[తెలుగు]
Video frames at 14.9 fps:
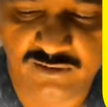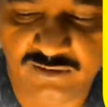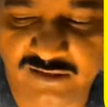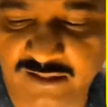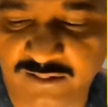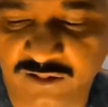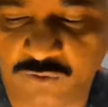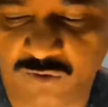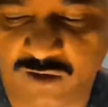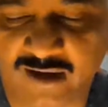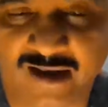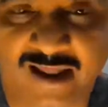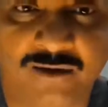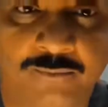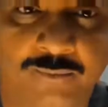దీన్ని కూడా
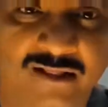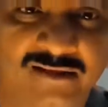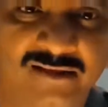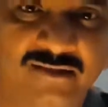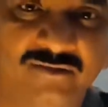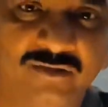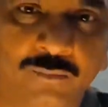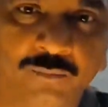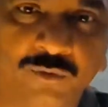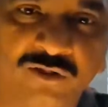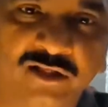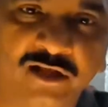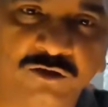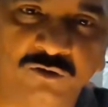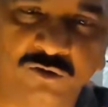లైట్ బంద్ చేసినప్పుడు
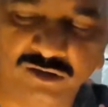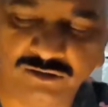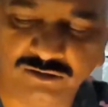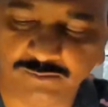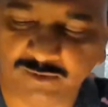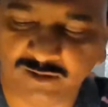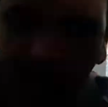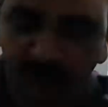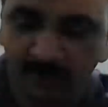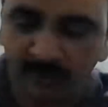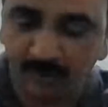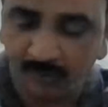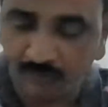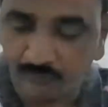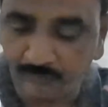దీంట్లో నుంచి మనకు
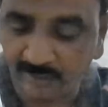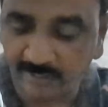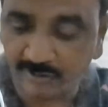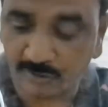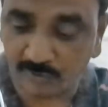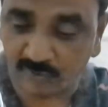వెలుతురు